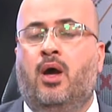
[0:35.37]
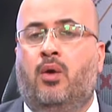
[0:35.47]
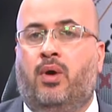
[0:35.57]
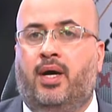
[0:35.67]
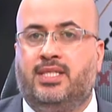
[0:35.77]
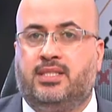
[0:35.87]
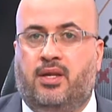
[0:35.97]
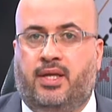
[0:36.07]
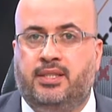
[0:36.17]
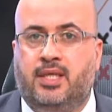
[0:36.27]
وعلى
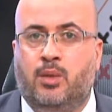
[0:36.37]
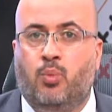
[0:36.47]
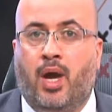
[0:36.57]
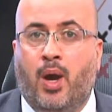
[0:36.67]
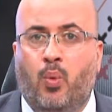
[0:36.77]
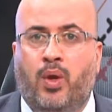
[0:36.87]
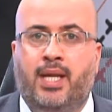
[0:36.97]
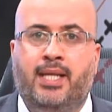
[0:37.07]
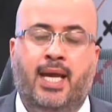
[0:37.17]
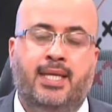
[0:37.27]
الصلاحيات المخوله
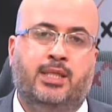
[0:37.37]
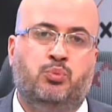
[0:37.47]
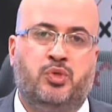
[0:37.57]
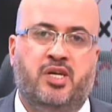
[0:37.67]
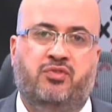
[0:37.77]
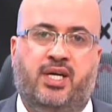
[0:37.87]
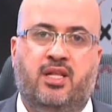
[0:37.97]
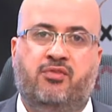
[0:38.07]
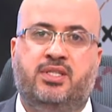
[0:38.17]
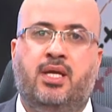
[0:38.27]
لهيئه مكافحه
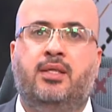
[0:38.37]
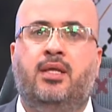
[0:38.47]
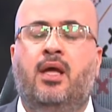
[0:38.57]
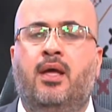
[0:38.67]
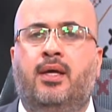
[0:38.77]
الفساد